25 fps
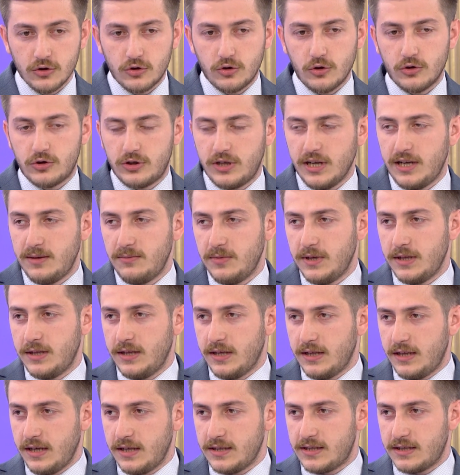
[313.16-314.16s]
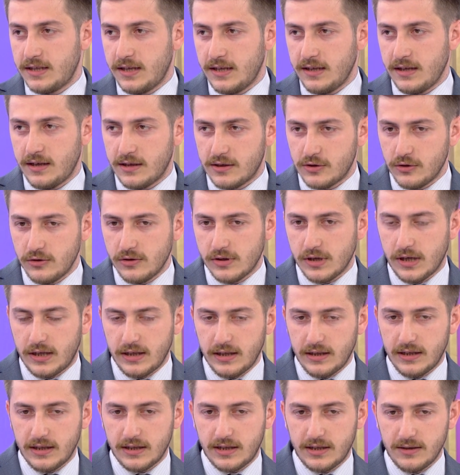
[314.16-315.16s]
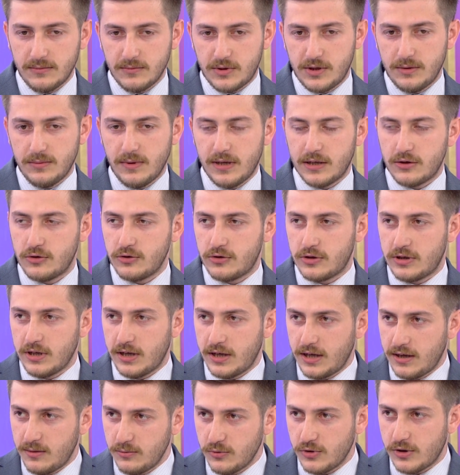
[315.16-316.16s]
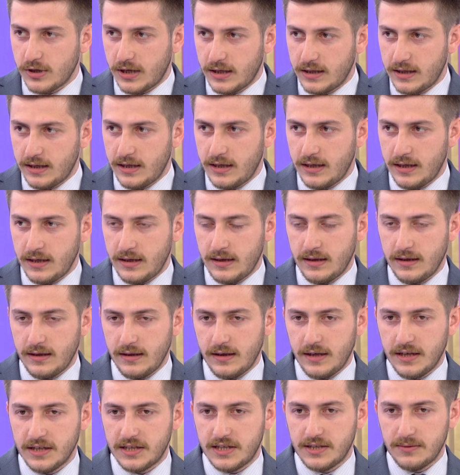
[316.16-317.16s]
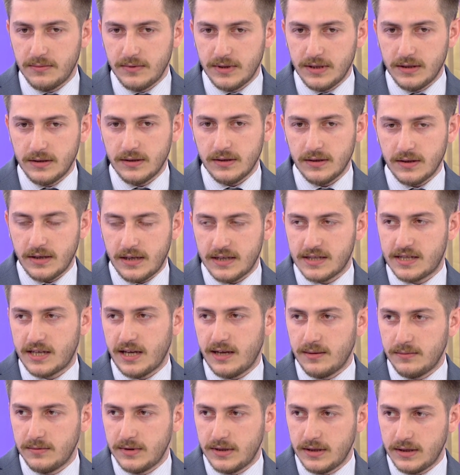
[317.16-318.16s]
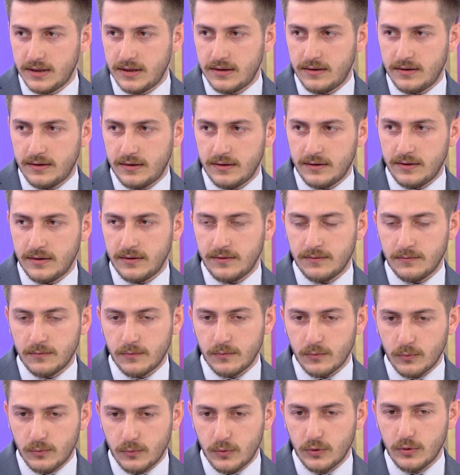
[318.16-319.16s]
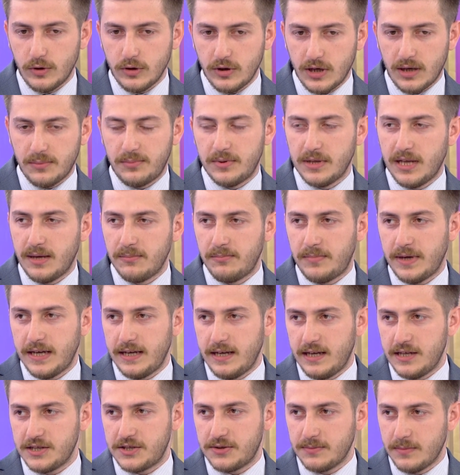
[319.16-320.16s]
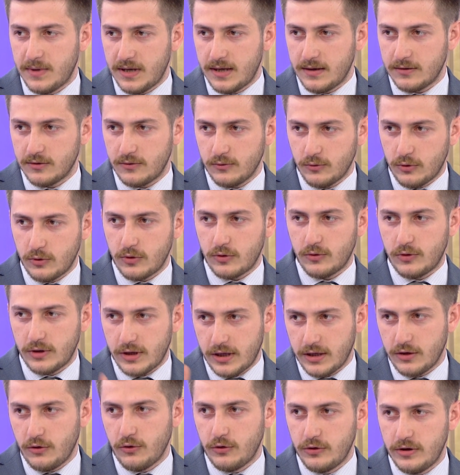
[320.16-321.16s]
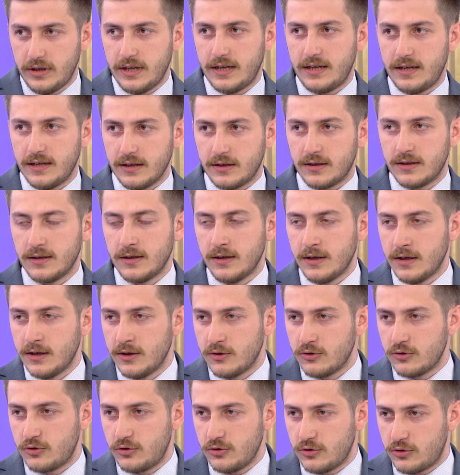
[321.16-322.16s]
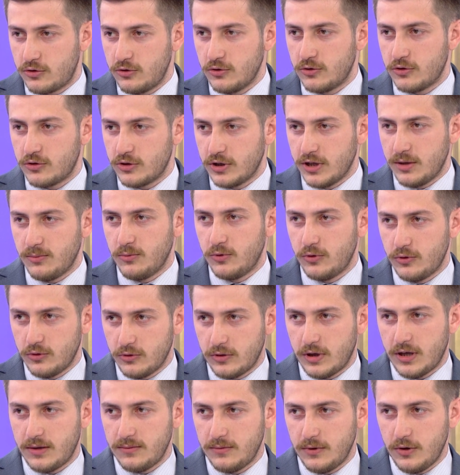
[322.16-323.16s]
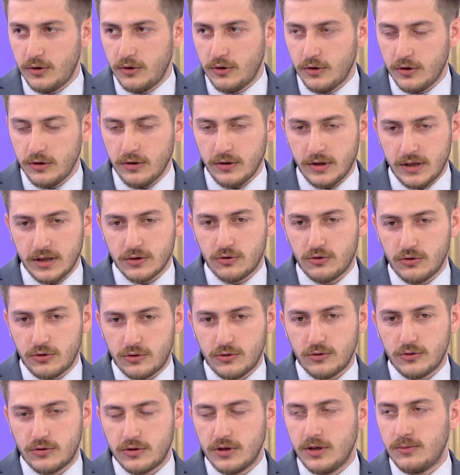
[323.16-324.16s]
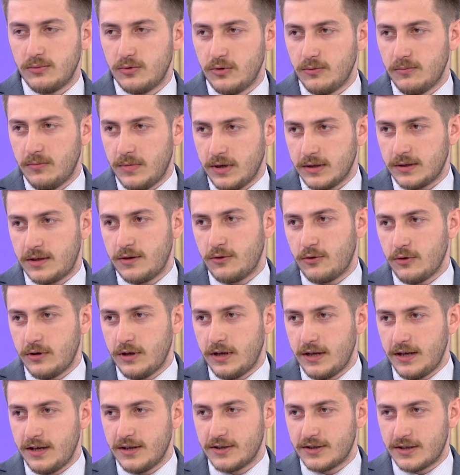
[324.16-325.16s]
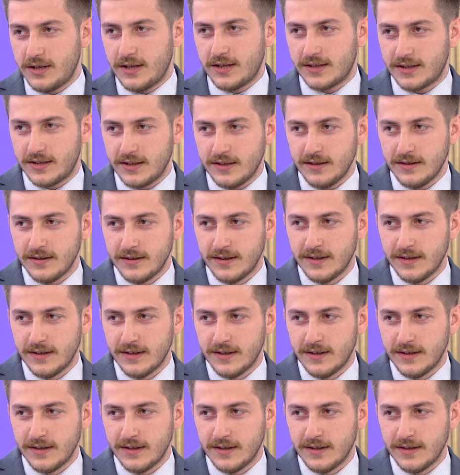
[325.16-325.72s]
Sosyal medyada ise az önce anlattığım siber suçlarla mücadele e, ekibinin hesabını bu yapılan paylaşıma or oraya göndererek suç duyurusunda bulunulabiliyor. E, suç duyurusunda bulunmak da kolaylaştı artık.